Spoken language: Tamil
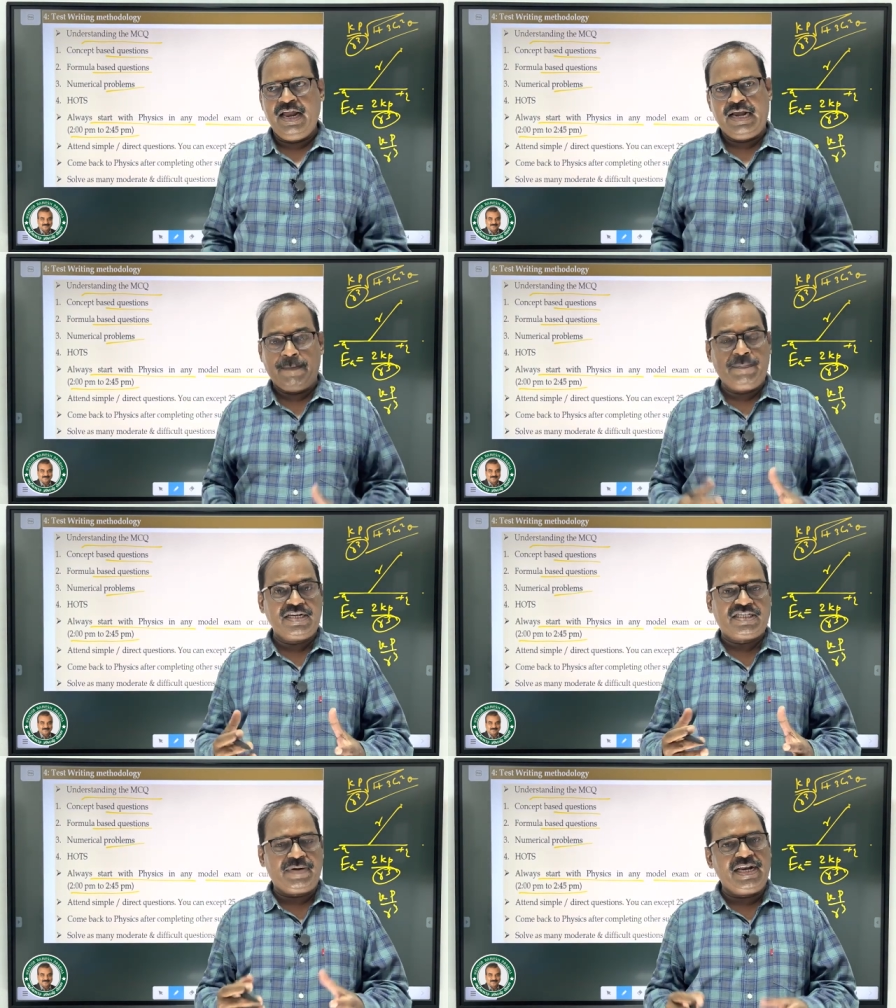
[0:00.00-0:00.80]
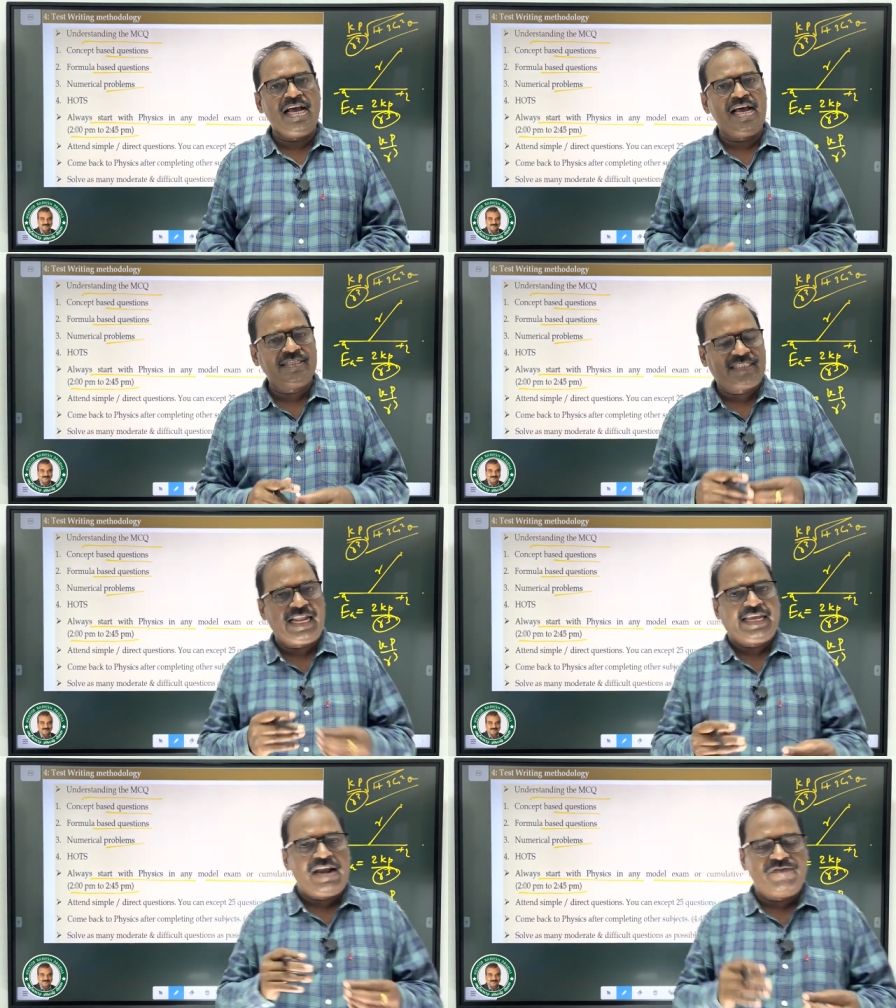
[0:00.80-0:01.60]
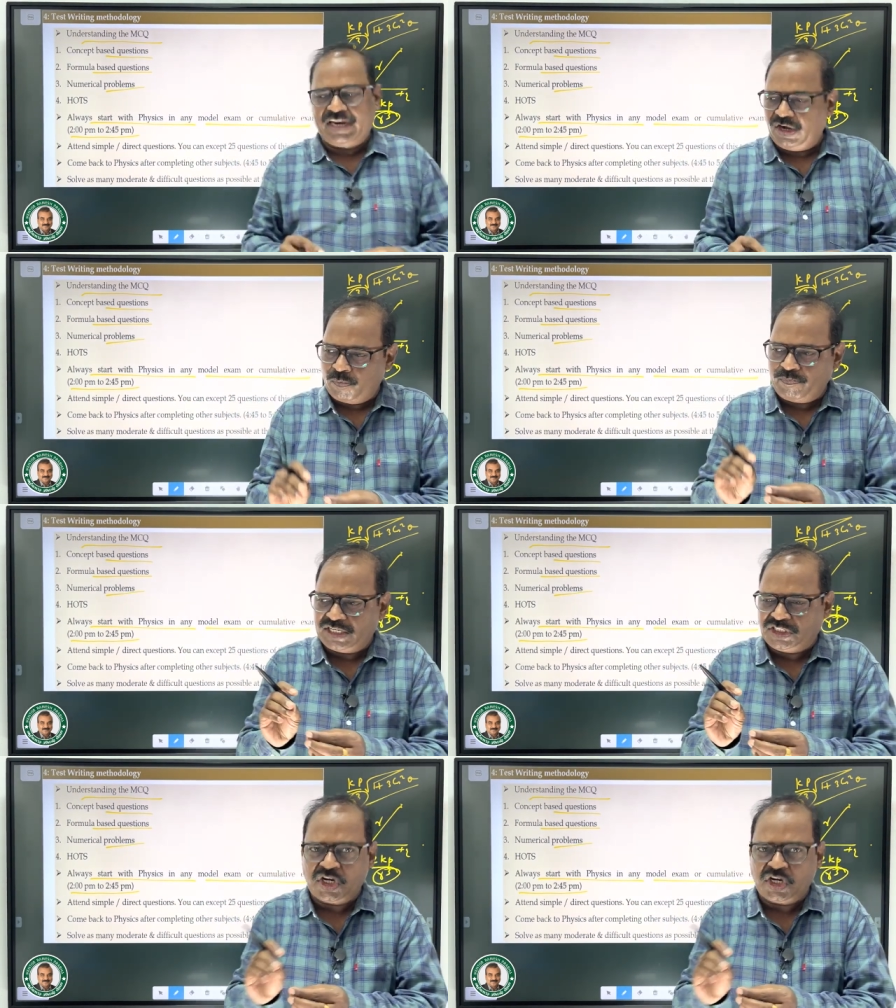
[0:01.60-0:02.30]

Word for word: நம்பர்ஸ் அப்படின்னா சில கேள்விகள் ரொம்ப